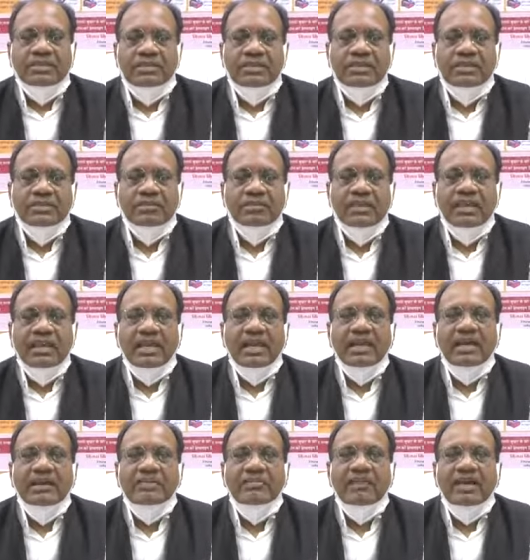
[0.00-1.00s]
जिसमें
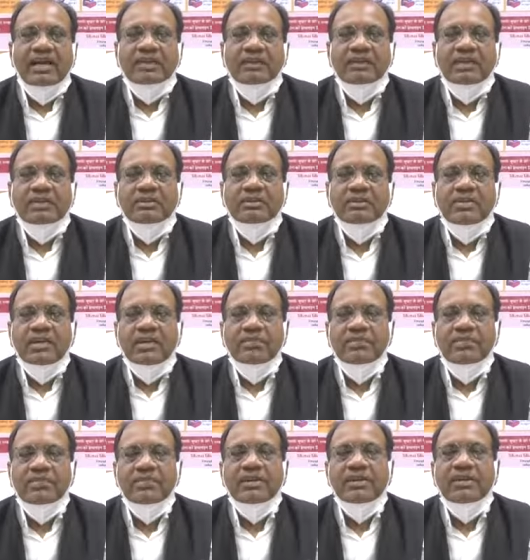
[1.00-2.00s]
एक माह तक जो है
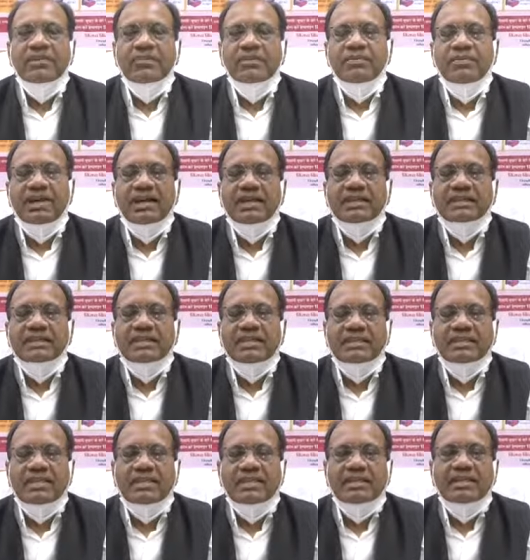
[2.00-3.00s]
विभिन्न विभाग
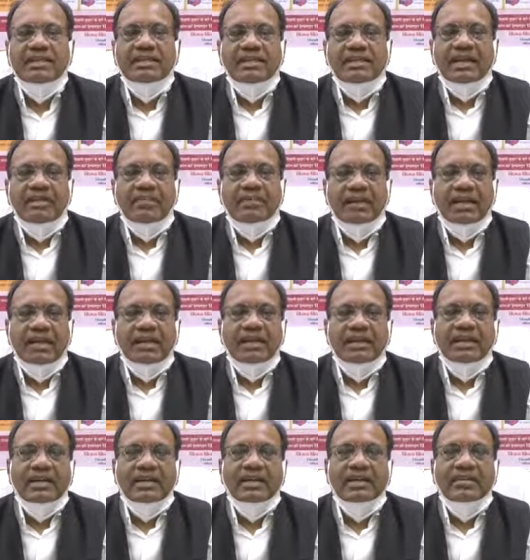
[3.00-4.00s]
जैसे हमारा
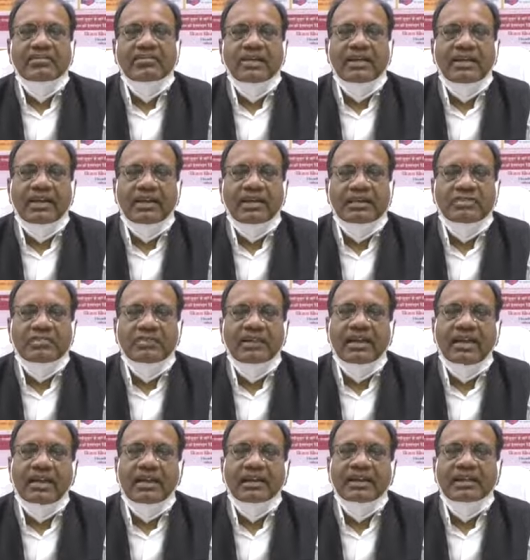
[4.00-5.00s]
नगर विकास
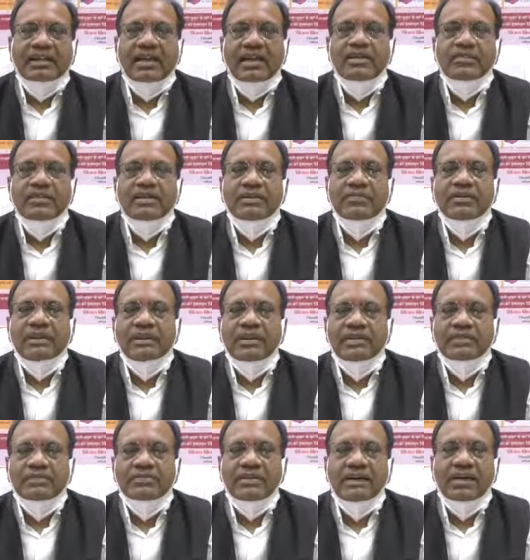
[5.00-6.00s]
विभाग ग्रामीण
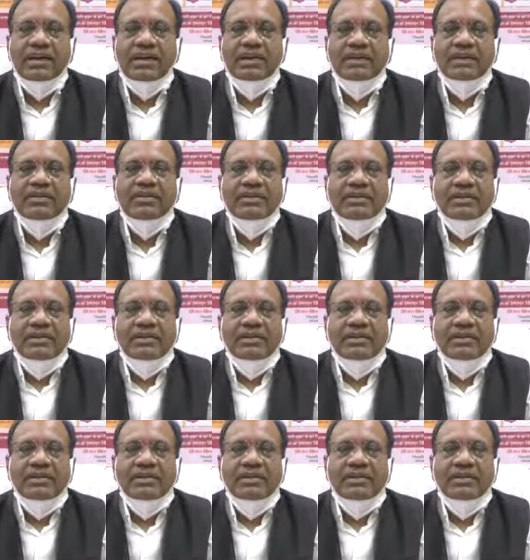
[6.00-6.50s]
विकास विभाग